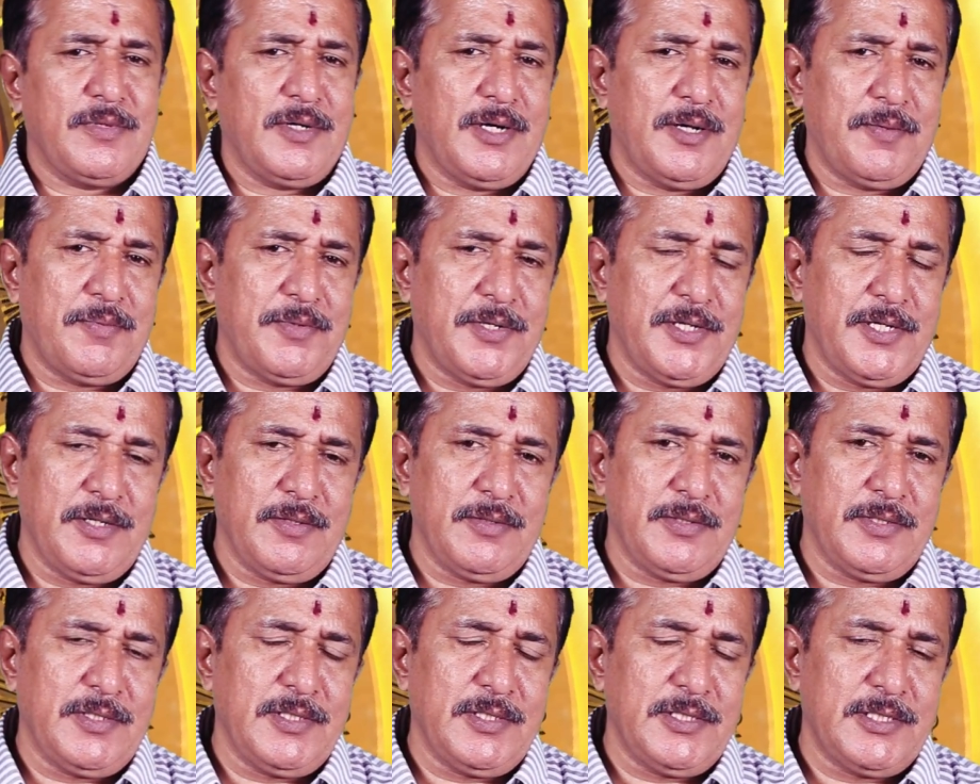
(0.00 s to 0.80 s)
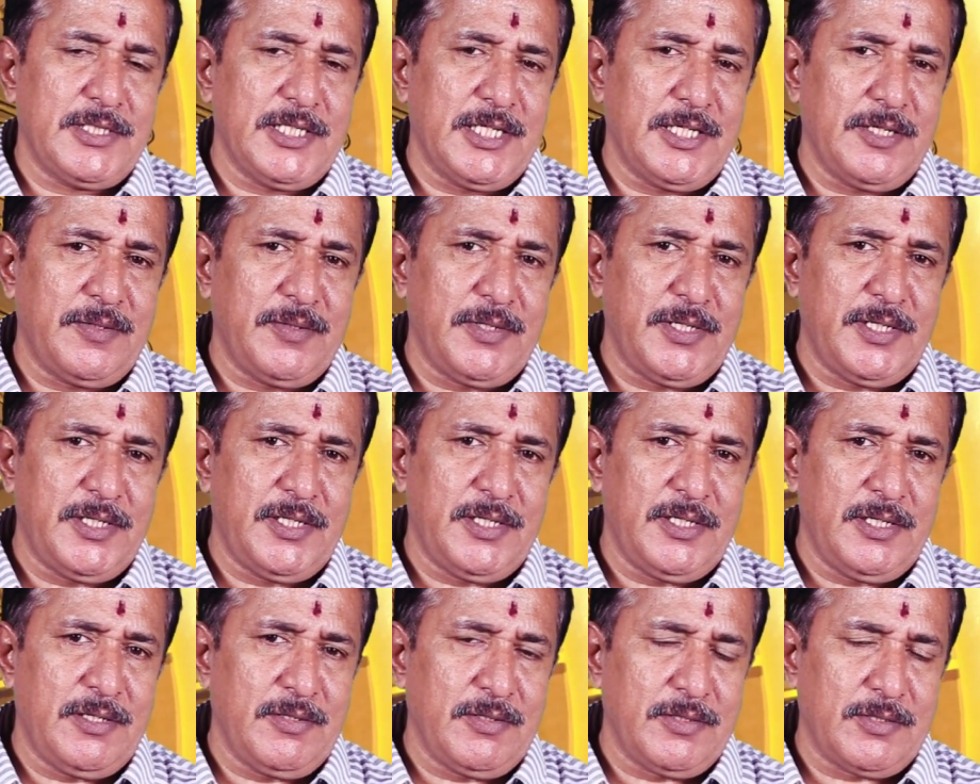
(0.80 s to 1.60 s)
அப்படின்னு வந்து ஜனவரி
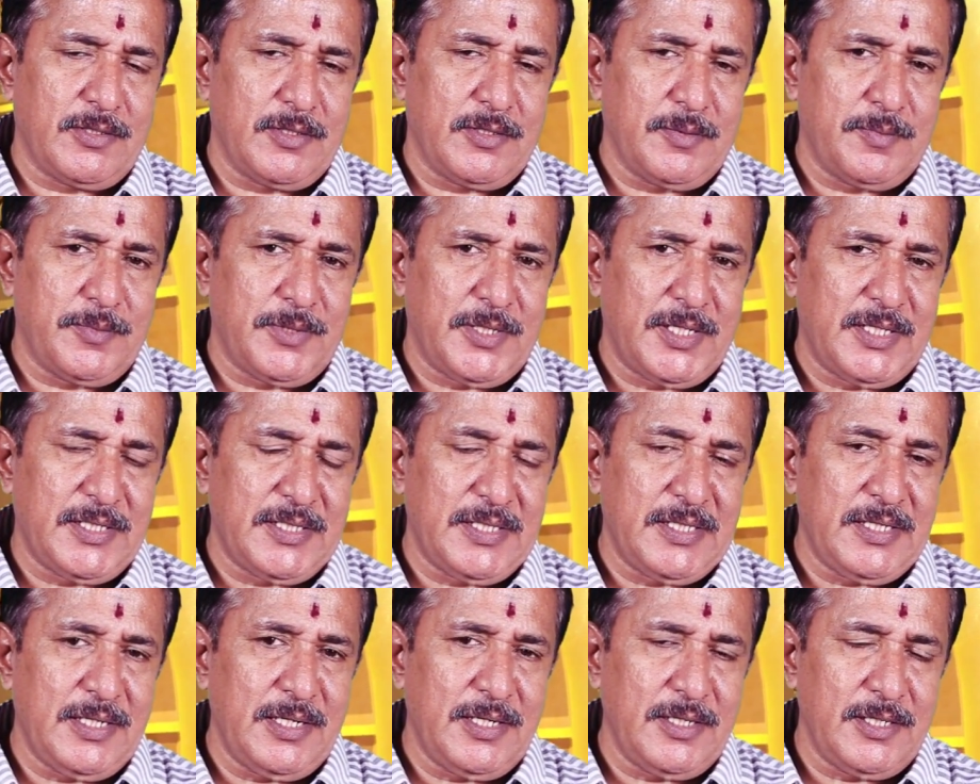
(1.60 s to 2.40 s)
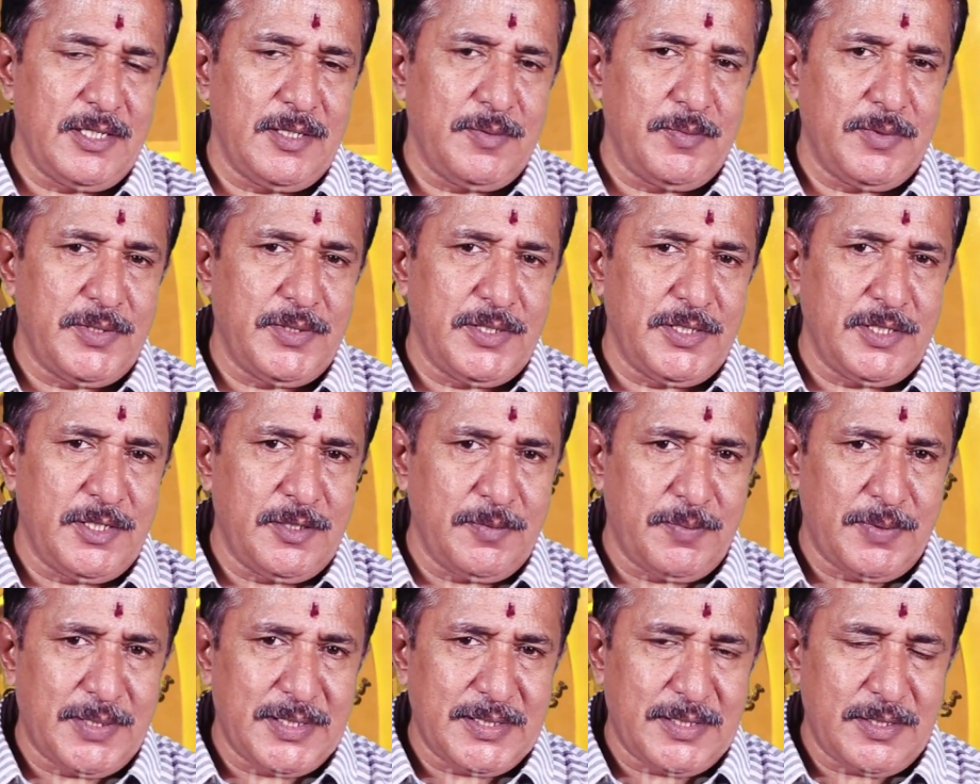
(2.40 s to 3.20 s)
இருபத்தொம்பதாம் தேதியிலேருந்து நம்ம
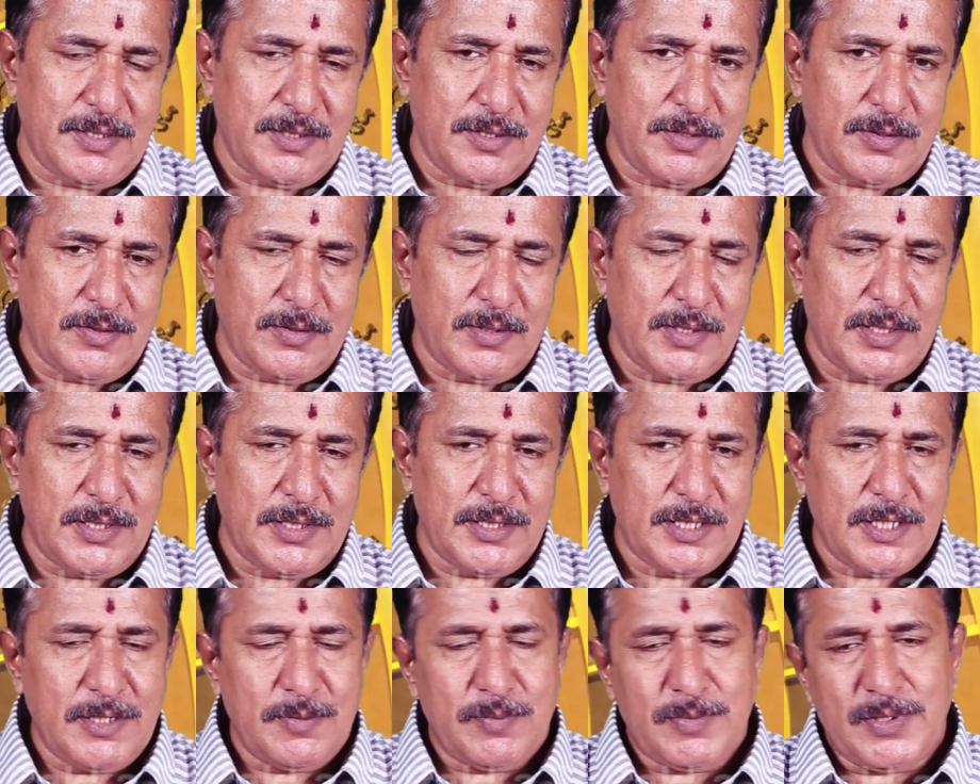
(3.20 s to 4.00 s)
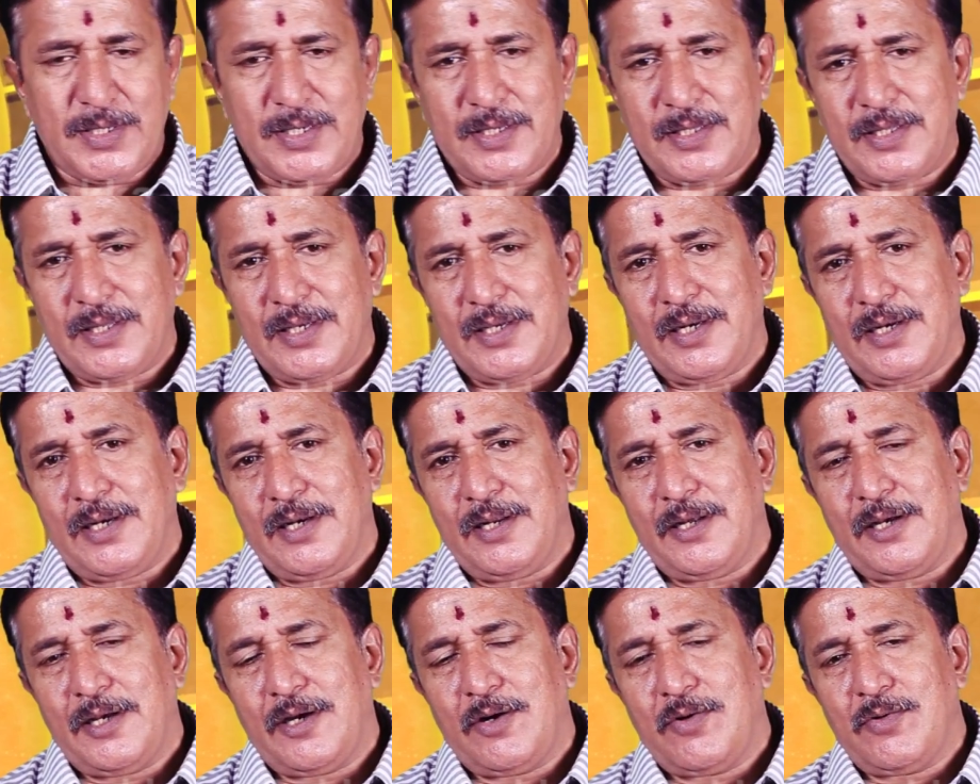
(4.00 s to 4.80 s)
எதிர்பார்த்துட்டுருக்கோம் அதே மாதிரி தான்
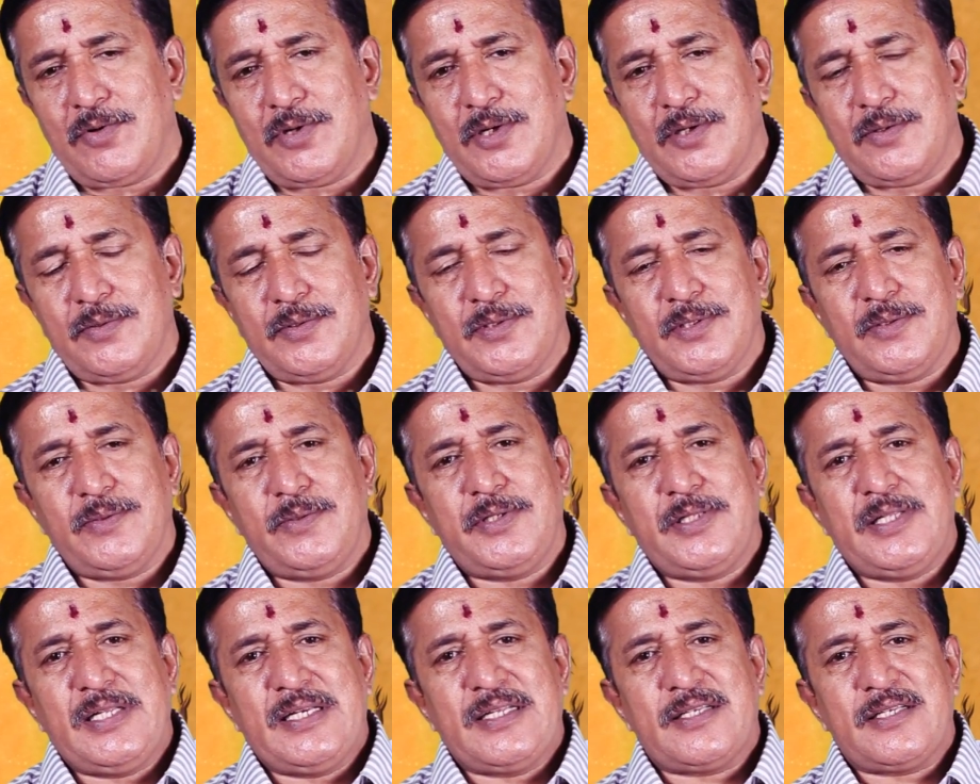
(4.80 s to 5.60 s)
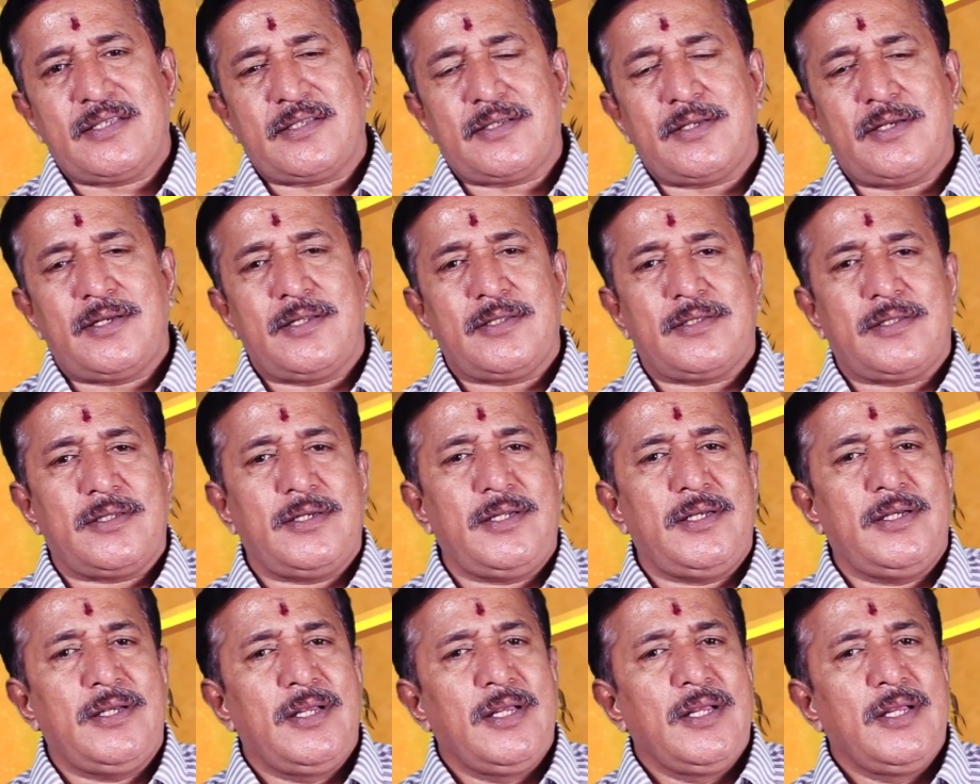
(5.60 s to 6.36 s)
எல்லா அவங்களுக்கு வந்து ஒரு தனஸ்தானத்தில்